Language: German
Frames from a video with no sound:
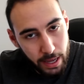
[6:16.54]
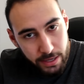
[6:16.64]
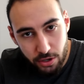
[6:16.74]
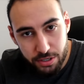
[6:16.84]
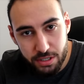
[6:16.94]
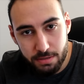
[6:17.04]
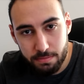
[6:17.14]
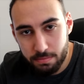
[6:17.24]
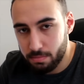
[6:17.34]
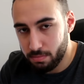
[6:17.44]
ey, gönn ich
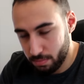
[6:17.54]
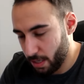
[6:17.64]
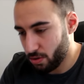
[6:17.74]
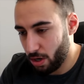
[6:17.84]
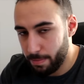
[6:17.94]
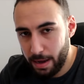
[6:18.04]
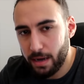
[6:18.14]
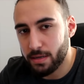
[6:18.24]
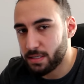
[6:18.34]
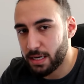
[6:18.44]
ihm, ne, soll er
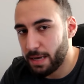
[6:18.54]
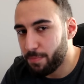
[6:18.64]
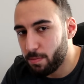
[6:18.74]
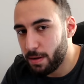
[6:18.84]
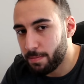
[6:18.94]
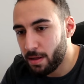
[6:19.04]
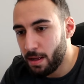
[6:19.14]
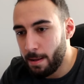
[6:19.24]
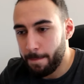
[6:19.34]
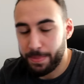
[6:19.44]
machen, ist ja kein Problem.
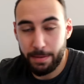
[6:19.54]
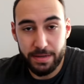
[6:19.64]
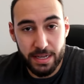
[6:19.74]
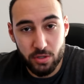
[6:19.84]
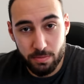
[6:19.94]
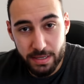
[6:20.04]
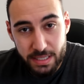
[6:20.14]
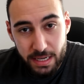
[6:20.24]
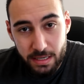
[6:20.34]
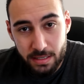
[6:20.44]
Aber die gehen zu
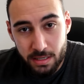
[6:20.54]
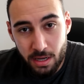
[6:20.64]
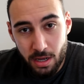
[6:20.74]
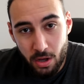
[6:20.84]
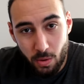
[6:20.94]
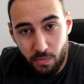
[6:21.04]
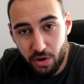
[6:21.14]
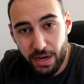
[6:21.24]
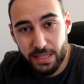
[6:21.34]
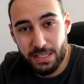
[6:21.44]
Mercedes und
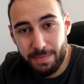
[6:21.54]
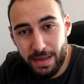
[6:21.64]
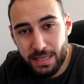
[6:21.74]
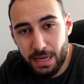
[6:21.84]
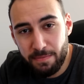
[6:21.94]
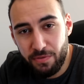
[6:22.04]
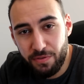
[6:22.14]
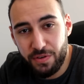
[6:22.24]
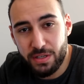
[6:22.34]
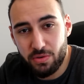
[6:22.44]
wollen ein Smart haben für
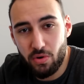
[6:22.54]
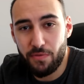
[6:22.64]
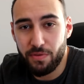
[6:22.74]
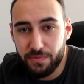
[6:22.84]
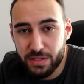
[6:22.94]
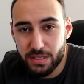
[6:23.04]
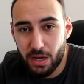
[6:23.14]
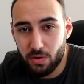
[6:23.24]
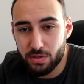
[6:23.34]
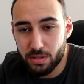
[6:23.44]
14 oder
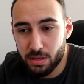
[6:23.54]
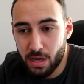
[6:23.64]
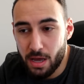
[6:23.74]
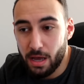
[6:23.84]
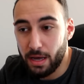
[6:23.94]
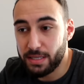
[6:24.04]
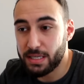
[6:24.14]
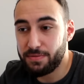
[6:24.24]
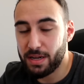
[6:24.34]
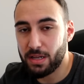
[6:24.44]
15.000 ist
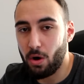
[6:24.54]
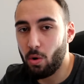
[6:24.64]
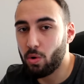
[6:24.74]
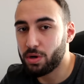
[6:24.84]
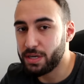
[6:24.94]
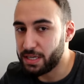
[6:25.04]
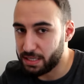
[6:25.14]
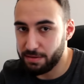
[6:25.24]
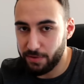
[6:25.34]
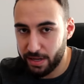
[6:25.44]
jetzt vielleicht auch
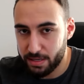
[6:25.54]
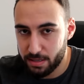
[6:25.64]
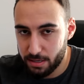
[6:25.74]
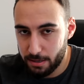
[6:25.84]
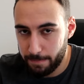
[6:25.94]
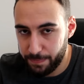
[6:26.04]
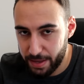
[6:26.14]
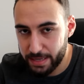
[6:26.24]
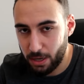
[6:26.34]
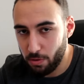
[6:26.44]
nicht die Welt.
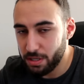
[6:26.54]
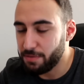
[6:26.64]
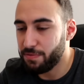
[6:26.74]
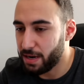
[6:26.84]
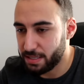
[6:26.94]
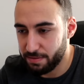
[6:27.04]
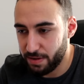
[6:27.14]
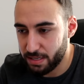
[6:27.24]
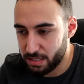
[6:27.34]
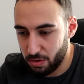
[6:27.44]
Ne? Ist auch nicht vielleicht die
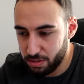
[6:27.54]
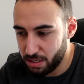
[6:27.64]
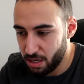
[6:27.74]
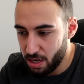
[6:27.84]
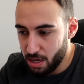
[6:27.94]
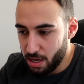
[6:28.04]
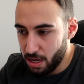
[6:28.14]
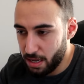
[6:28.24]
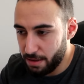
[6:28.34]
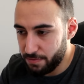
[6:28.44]
Welt. Ist auch nicht,
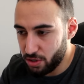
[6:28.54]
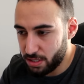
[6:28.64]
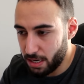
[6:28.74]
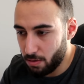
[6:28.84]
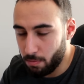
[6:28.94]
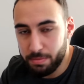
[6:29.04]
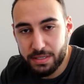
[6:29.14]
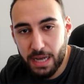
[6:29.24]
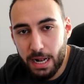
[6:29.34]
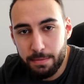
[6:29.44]
äh, wie soll ich sagen,
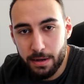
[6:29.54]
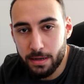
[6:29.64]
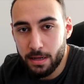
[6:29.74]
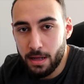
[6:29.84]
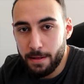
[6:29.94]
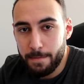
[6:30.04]
unbezahlbar.